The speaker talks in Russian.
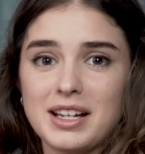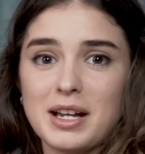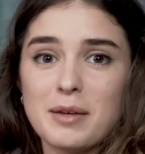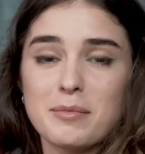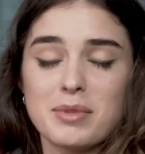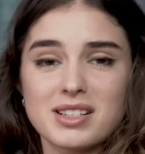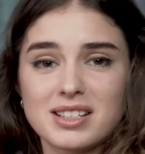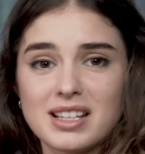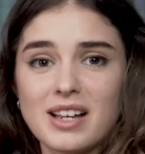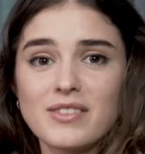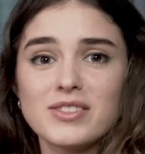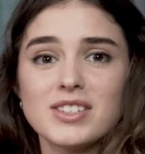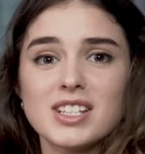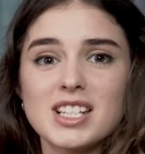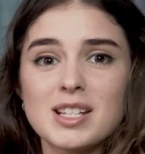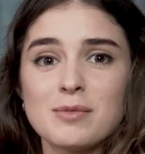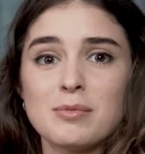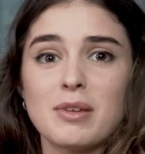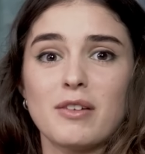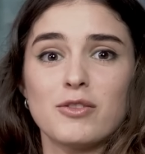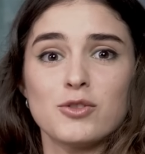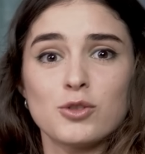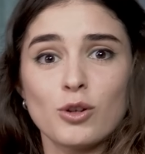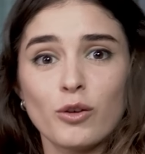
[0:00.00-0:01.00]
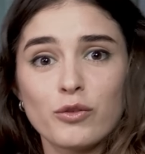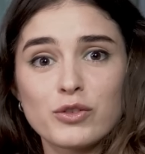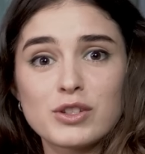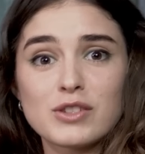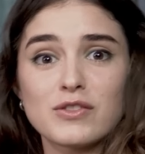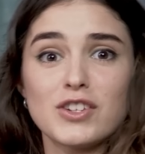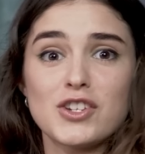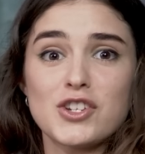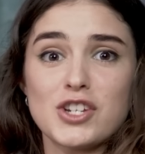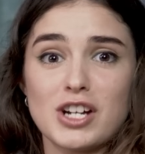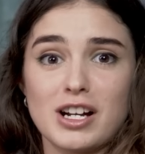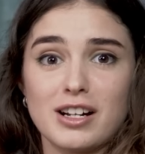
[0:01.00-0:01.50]
Представьте да. себе, все в
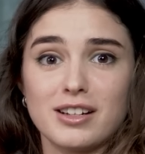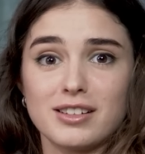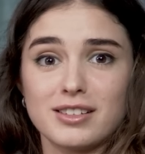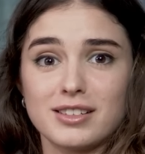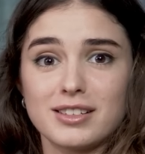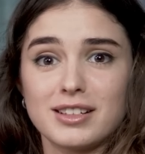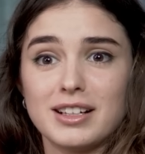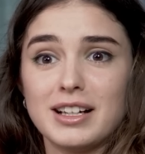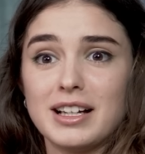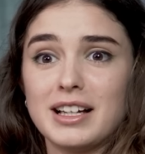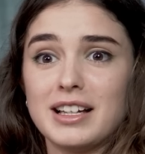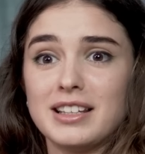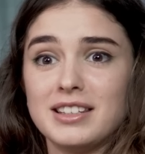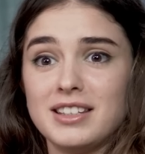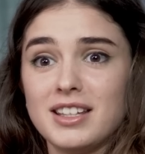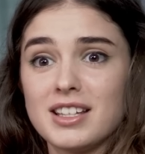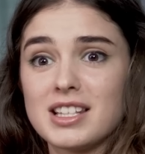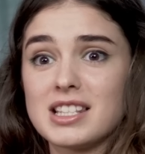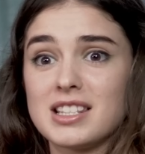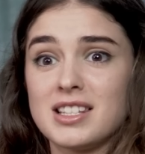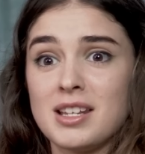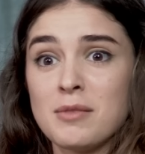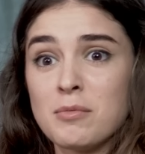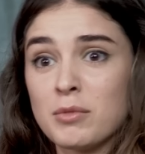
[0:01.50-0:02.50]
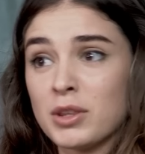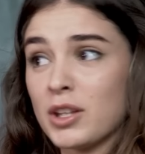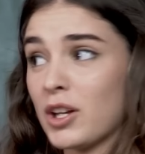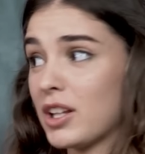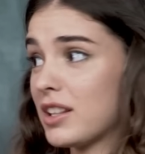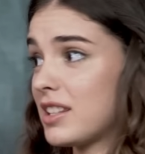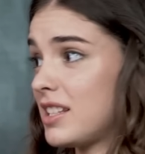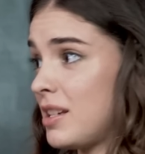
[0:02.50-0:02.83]
свечах, нет темно,